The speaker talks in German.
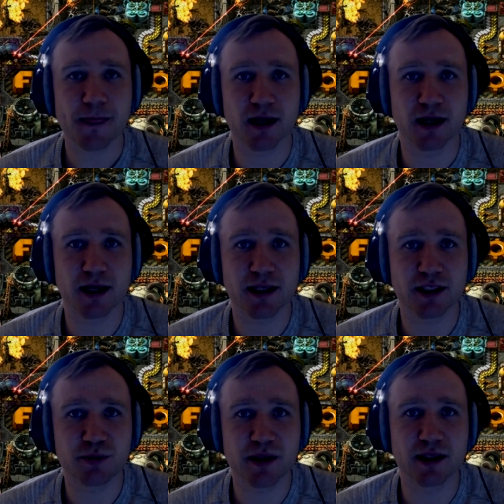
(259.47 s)
äh, an, die
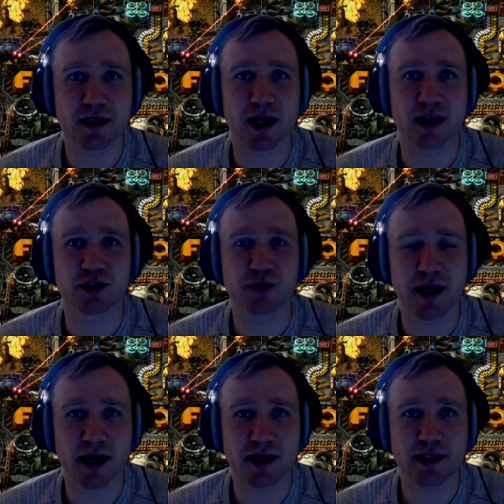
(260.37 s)
Spiel, an das Spiel
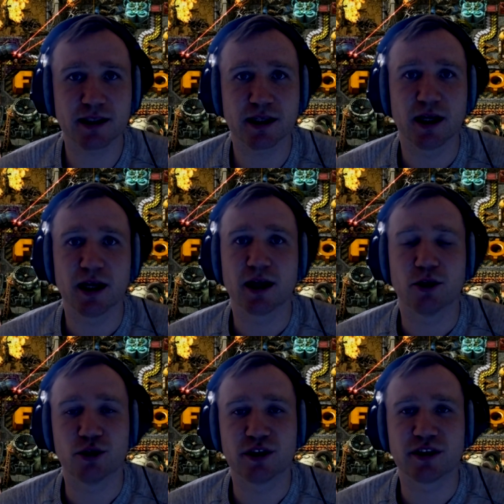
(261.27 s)
herangeht.
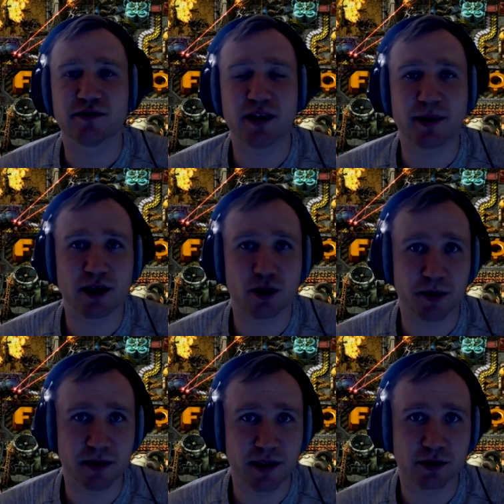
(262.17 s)
Und wir bei der
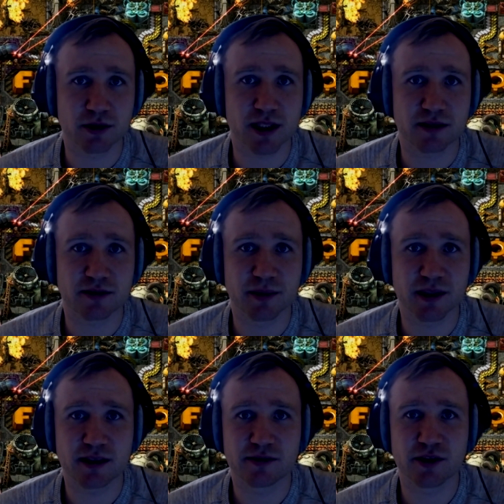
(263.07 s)
Optimierung seiner
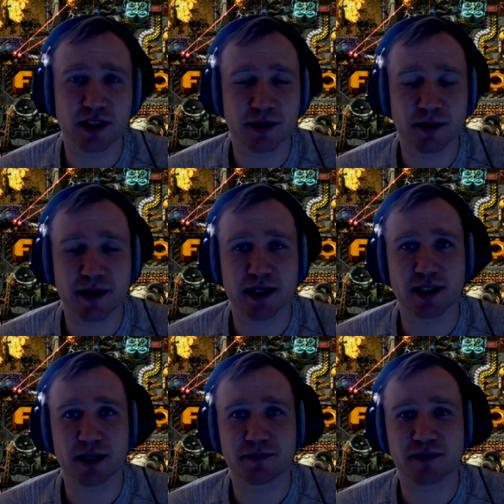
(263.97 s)
Fabrik wirklich gemerkt
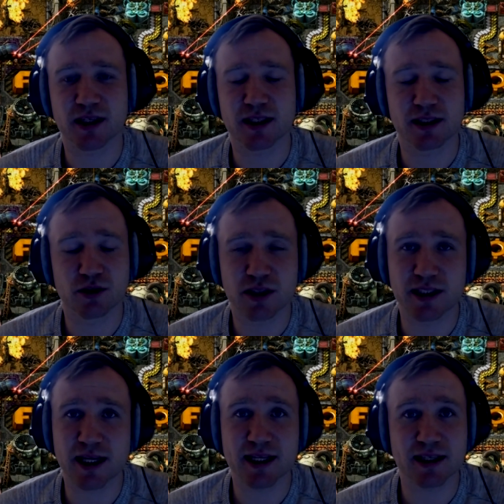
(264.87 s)
haben, dass es doch
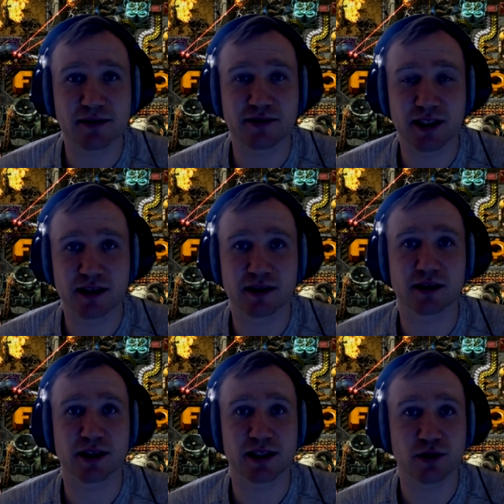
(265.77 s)
sehr, sehr viele
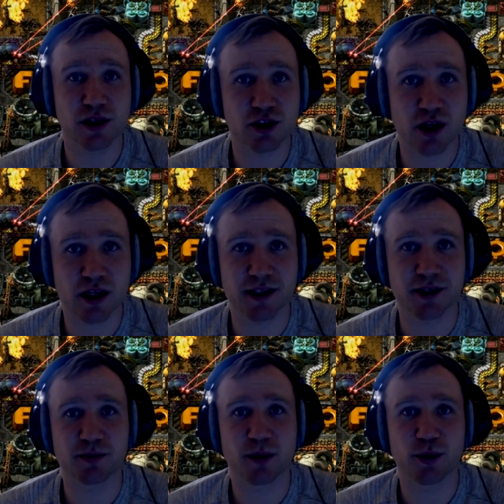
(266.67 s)

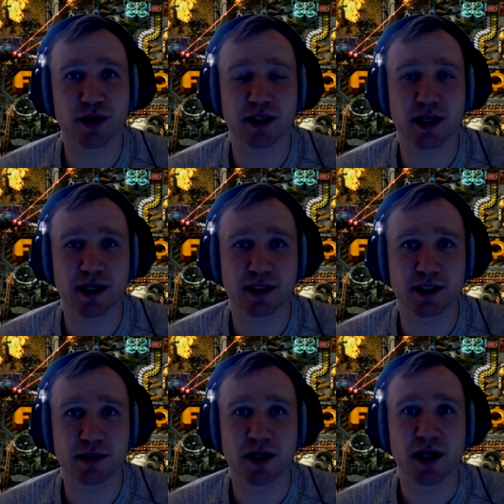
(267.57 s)
Ressourceneinsparmöglichkeiten
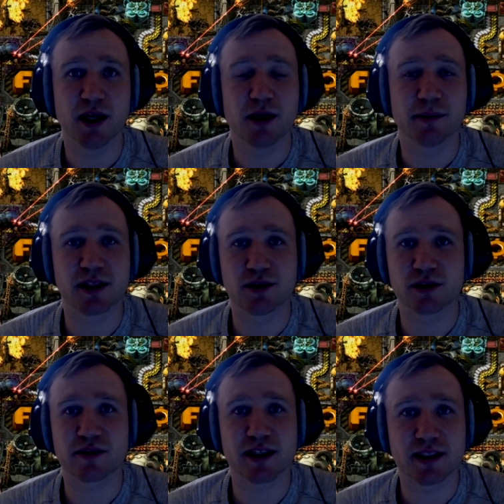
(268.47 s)
gibt,
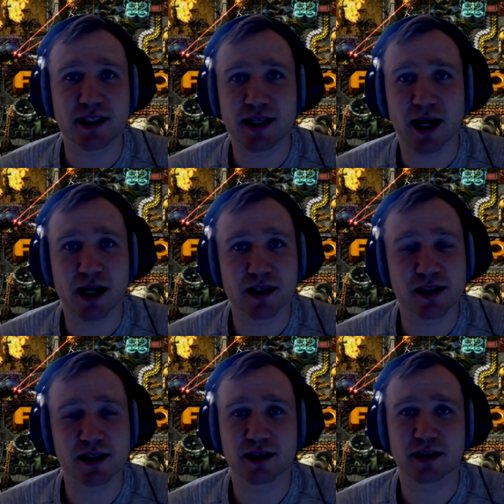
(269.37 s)
beziehungsweise nicht
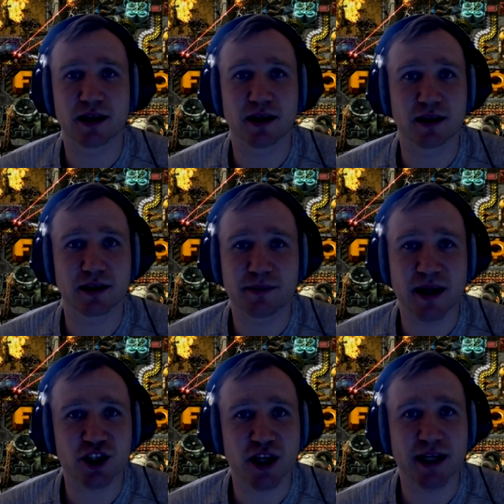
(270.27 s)
alles äh, mehr
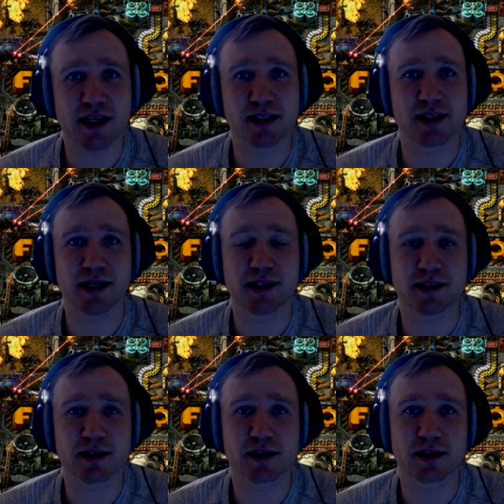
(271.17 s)
Schein als Sein
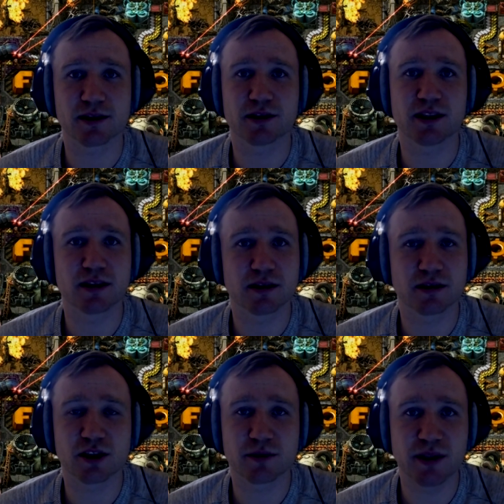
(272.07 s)
ist. Also diese
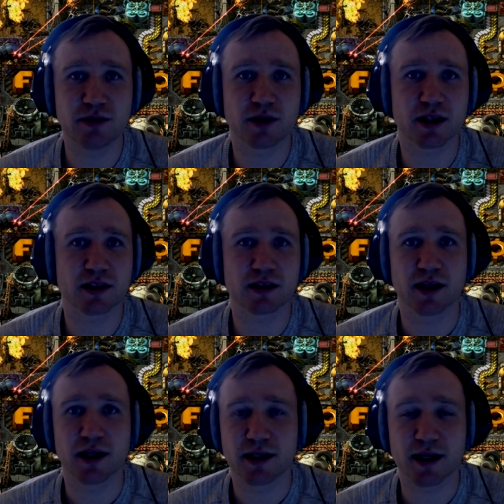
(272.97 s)
Speedrunner
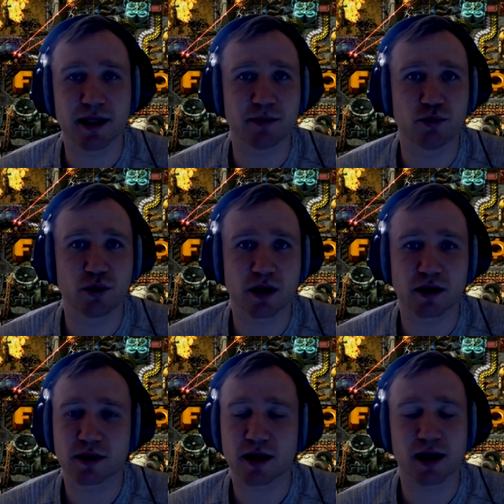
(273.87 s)
da eben nur